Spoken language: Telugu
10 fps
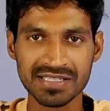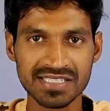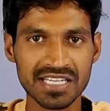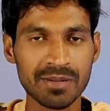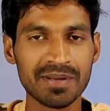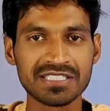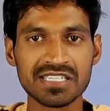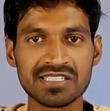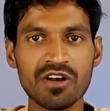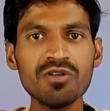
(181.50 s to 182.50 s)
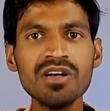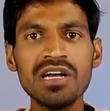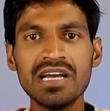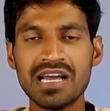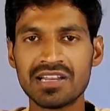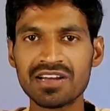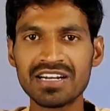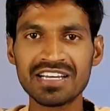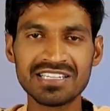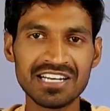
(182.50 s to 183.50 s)
ప్లస్ అయితే పిక్ చేశాను
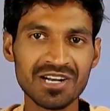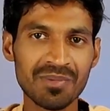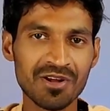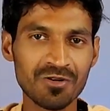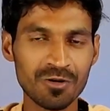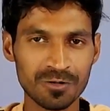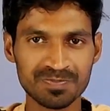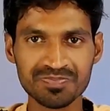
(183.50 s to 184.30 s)
ఎందుకంటే దీంట్లో మనకు